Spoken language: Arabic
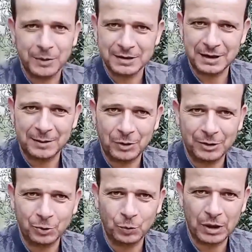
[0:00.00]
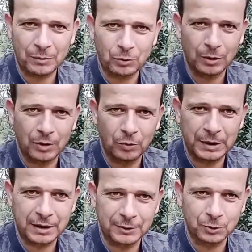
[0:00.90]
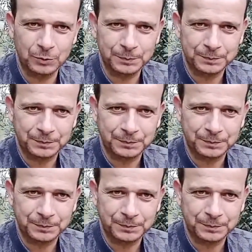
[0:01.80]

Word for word: السلام عليكم ورحمه الله وبركاته